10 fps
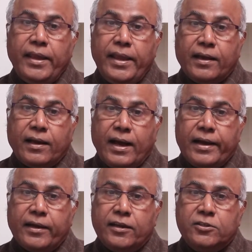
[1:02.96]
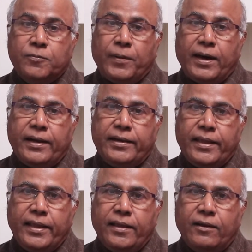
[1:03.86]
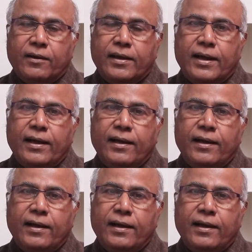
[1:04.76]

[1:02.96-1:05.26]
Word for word: ఈ కాంగ్రెస్ పార్టీ యొక్క